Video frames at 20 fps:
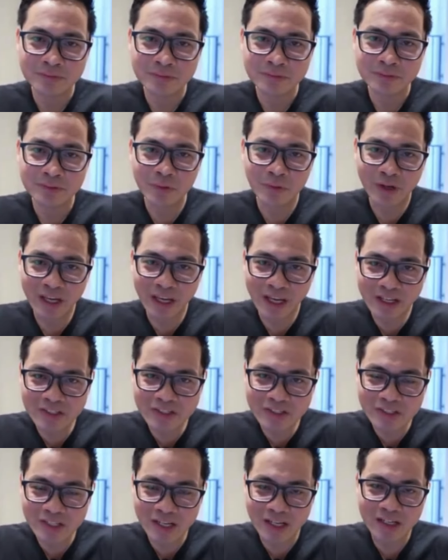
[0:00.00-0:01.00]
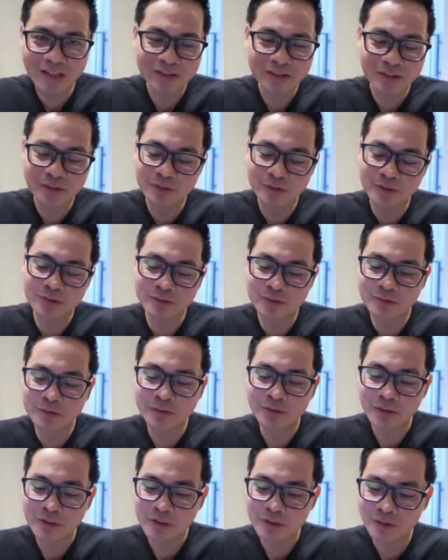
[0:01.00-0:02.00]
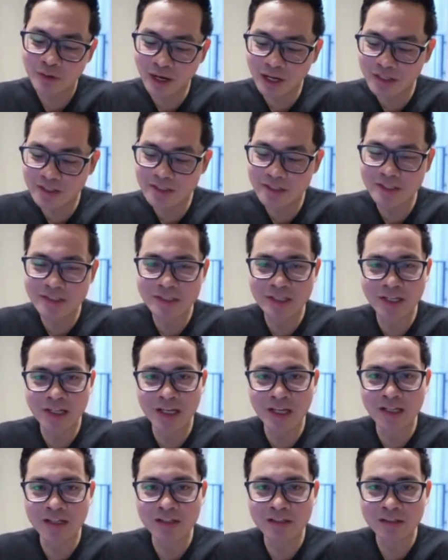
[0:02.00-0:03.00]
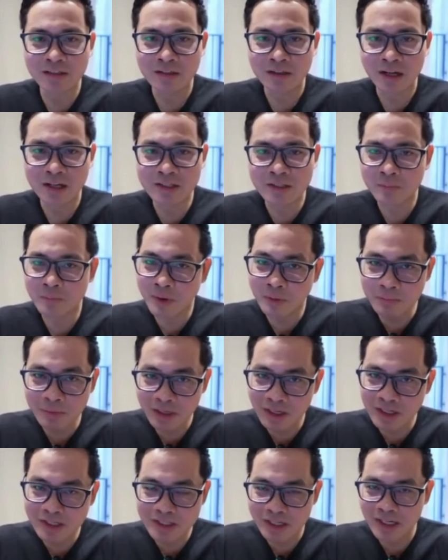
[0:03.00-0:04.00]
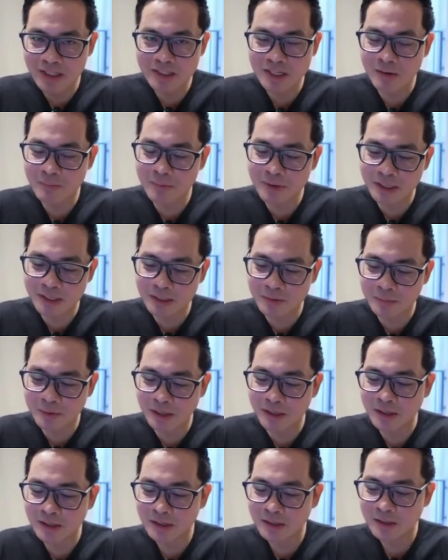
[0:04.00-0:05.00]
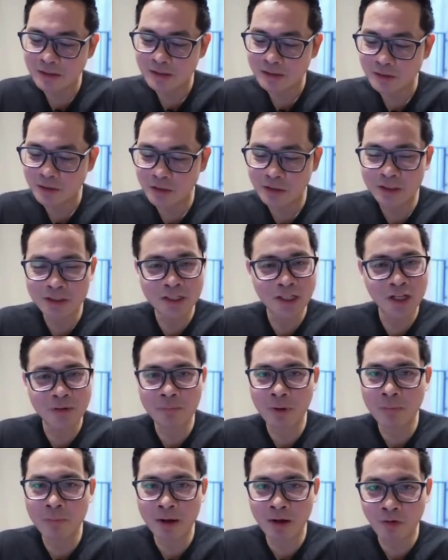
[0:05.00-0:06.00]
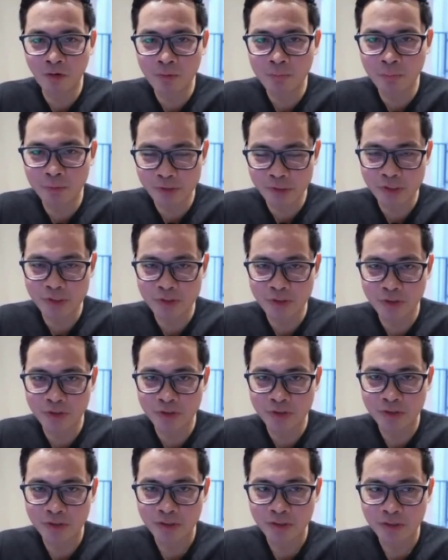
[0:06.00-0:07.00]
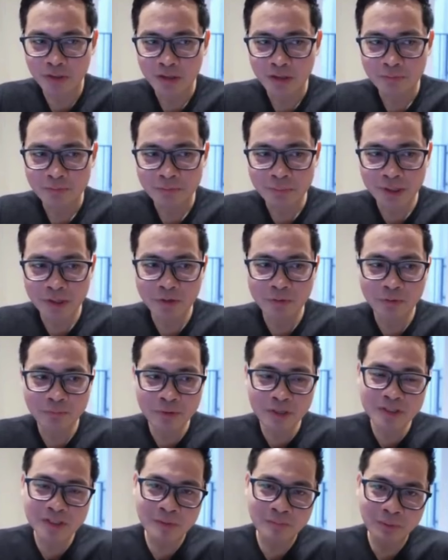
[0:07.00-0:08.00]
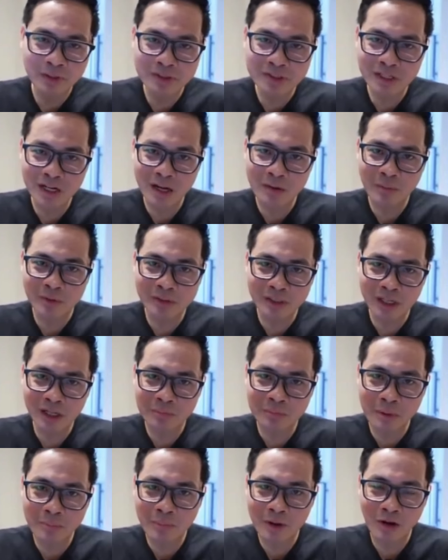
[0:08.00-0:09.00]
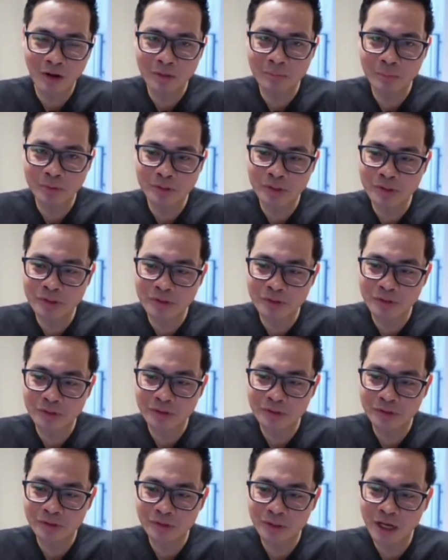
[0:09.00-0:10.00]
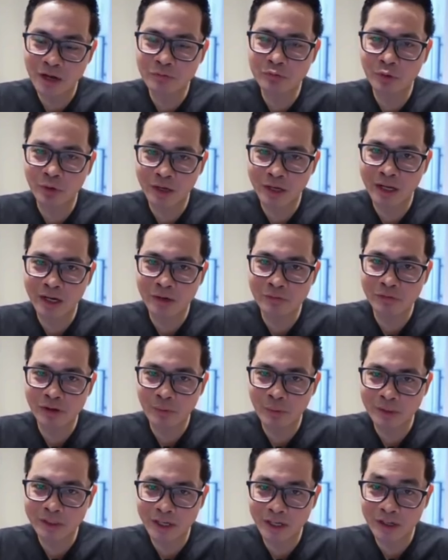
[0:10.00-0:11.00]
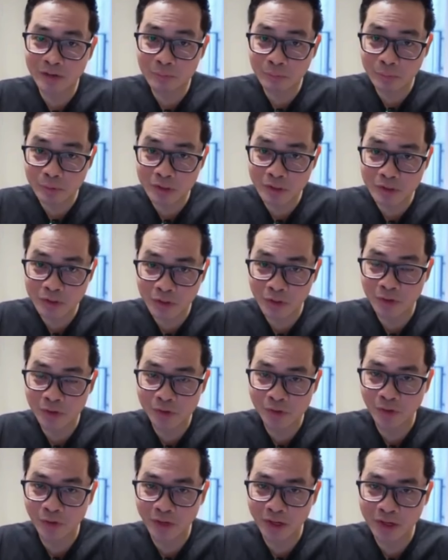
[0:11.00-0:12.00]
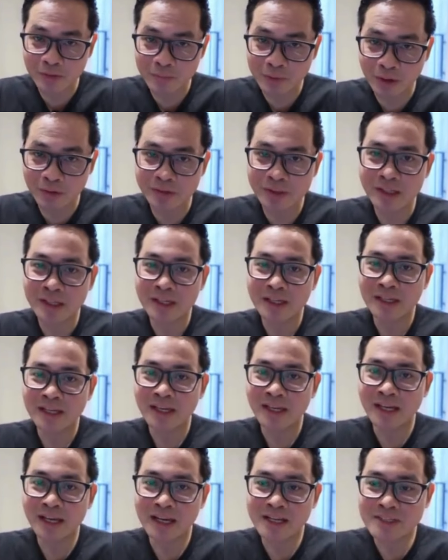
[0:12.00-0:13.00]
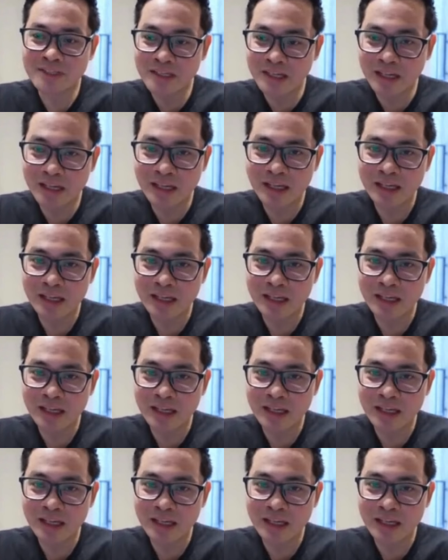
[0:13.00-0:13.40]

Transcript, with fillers: Yung ace niya, yung yung ICC na yan. Kasi publicly sinasabi niya, di ba, hindi nagbabago yung posisyon. Pero minsan, pag sinabi mo hindi nagbabago yung posisyon, you have to clarify what kind of position you're talking about. Eh kasi,